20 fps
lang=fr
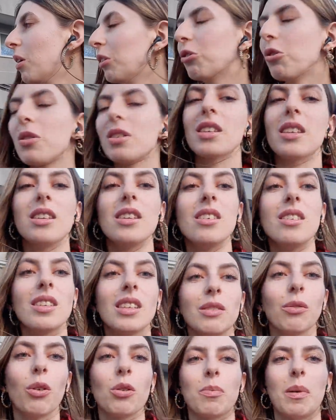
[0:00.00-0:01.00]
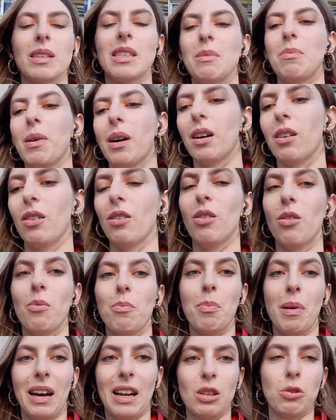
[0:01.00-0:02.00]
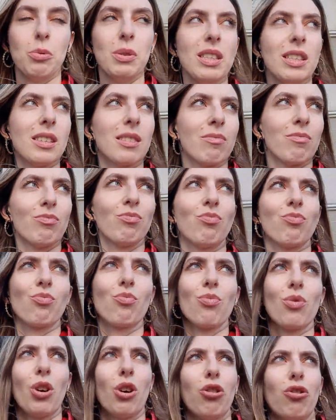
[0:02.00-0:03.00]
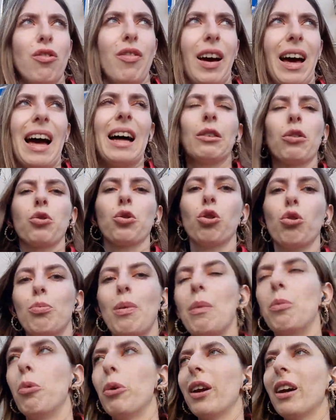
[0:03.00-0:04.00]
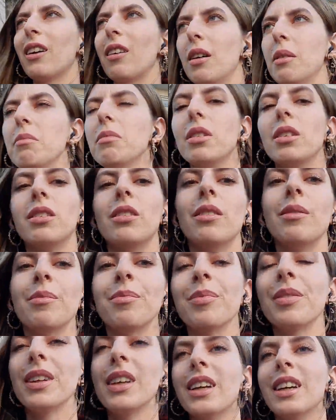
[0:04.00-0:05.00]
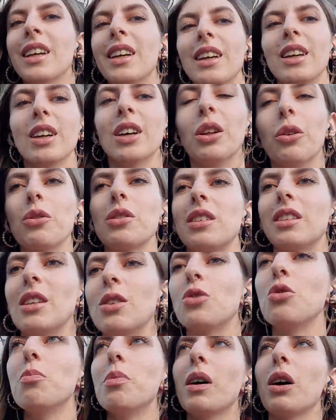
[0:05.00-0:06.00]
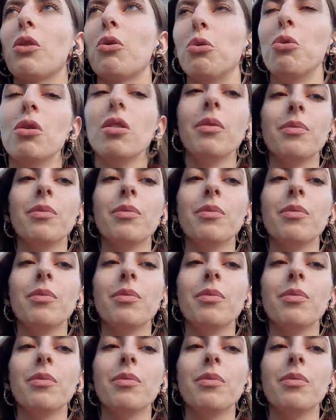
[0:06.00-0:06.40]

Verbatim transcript: choses qui, vont se passer par, par la suite. Je vais faire attention de ne pas mourir quand même. Donc c'était super cool.